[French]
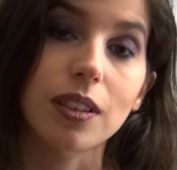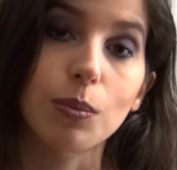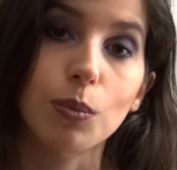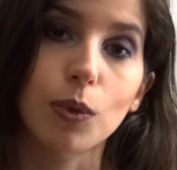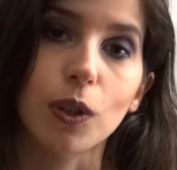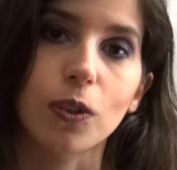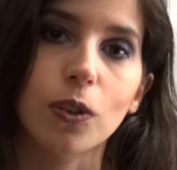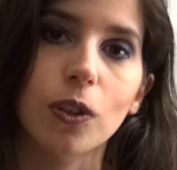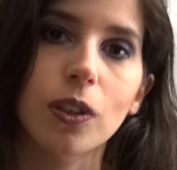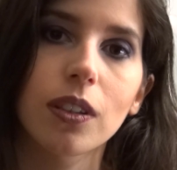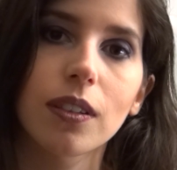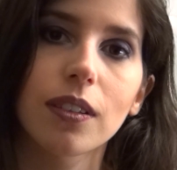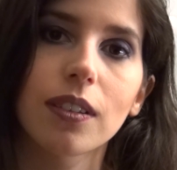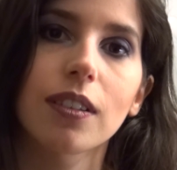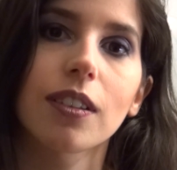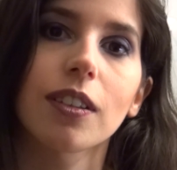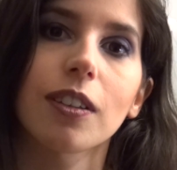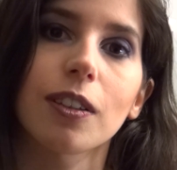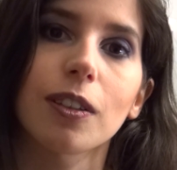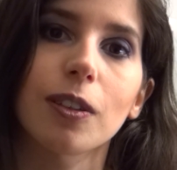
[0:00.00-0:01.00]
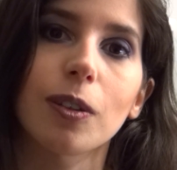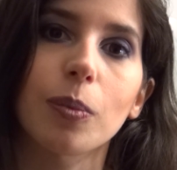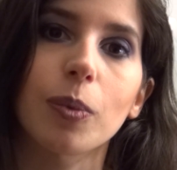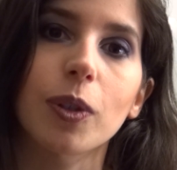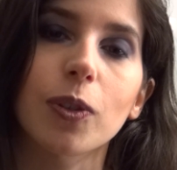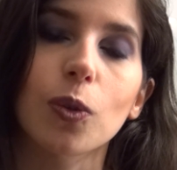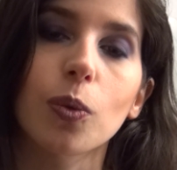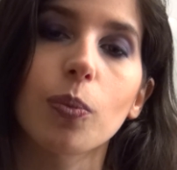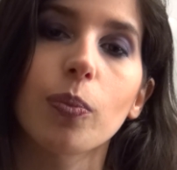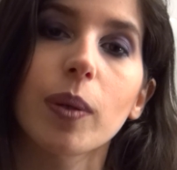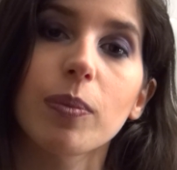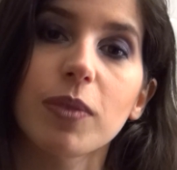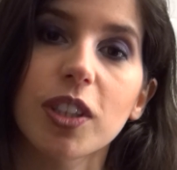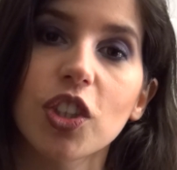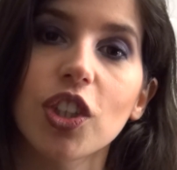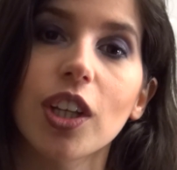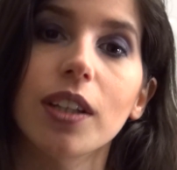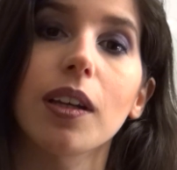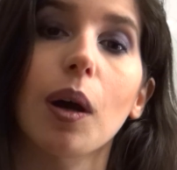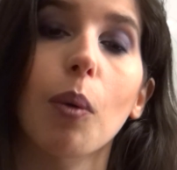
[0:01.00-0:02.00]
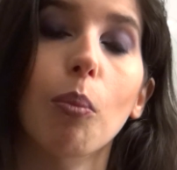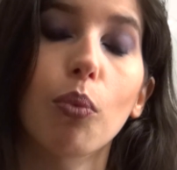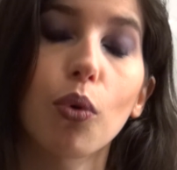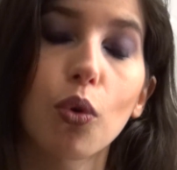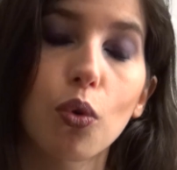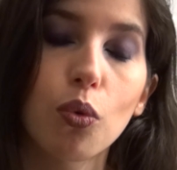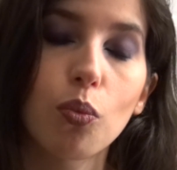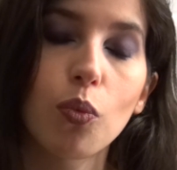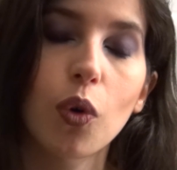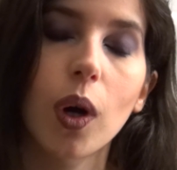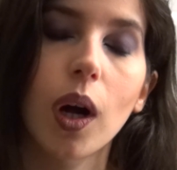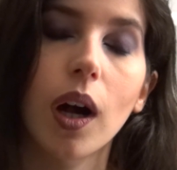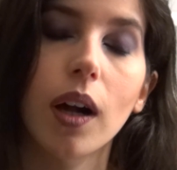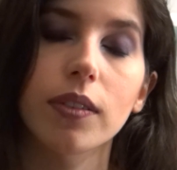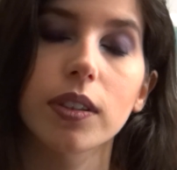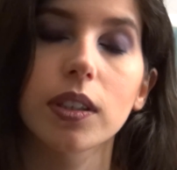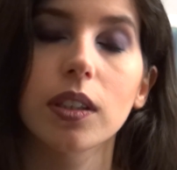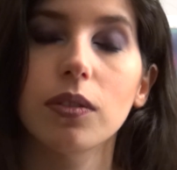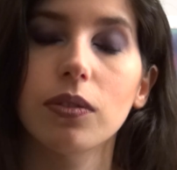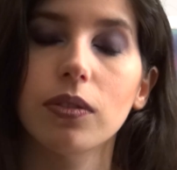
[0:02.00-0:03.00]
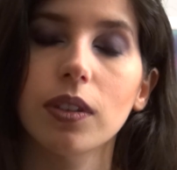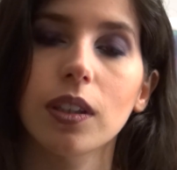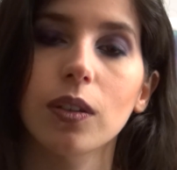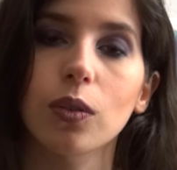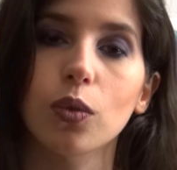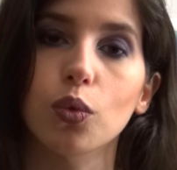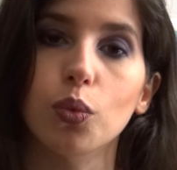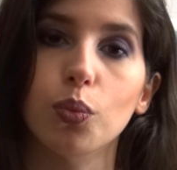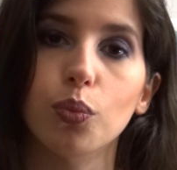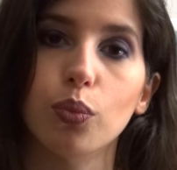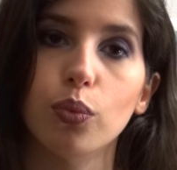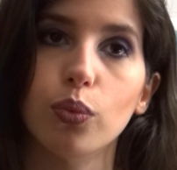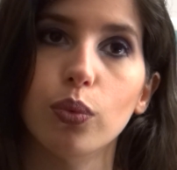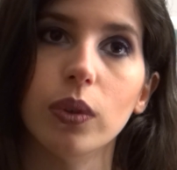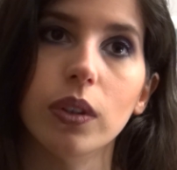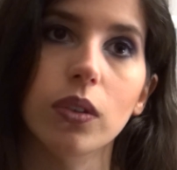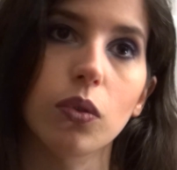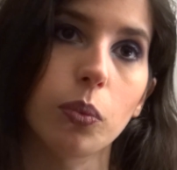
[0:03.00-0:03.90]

Tim Burton, euh, parce que même si j'adhère beaucoup moins à ce qu'il fait euh, depuis